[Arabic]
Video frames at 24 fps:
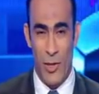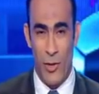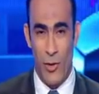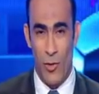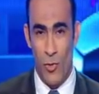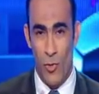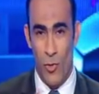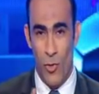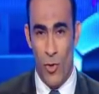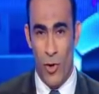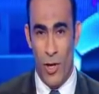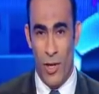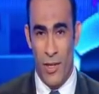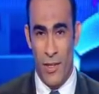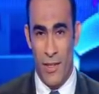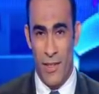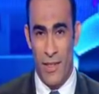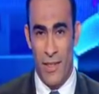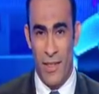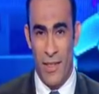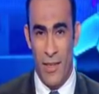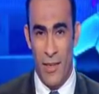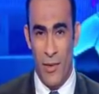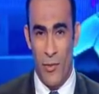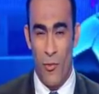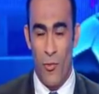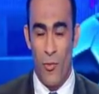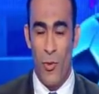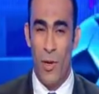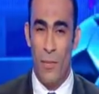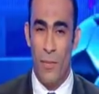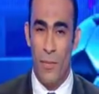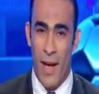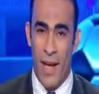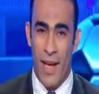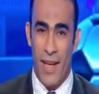النوع
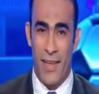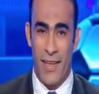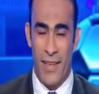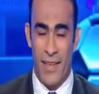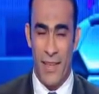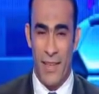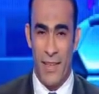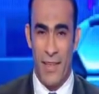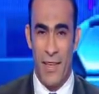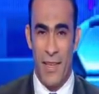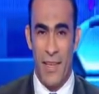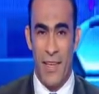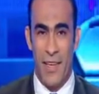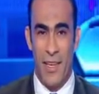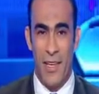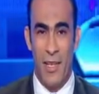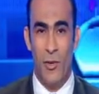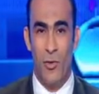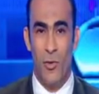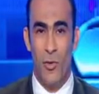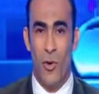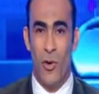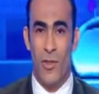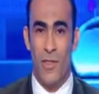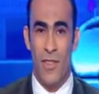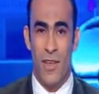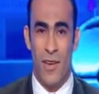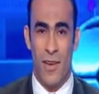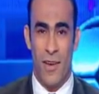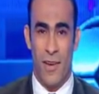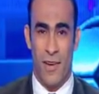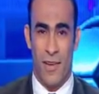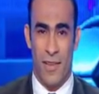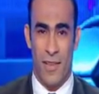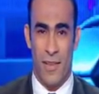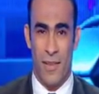والمعنى النوع
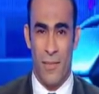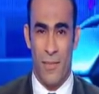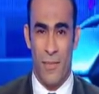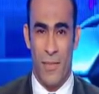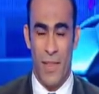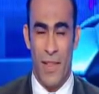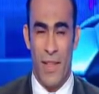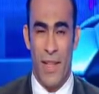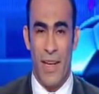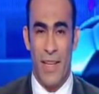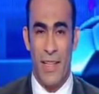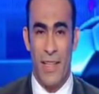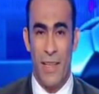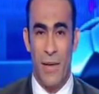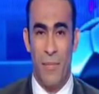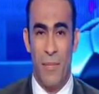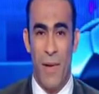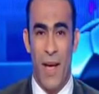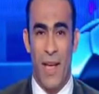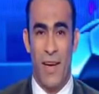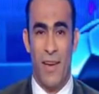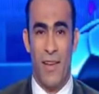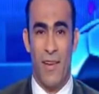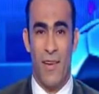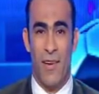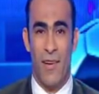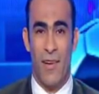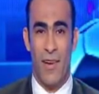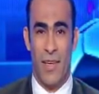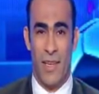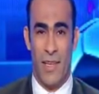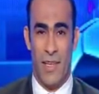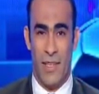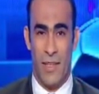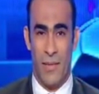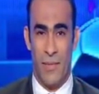ذكر لكن المعنى
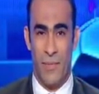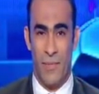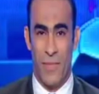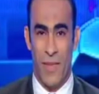راجل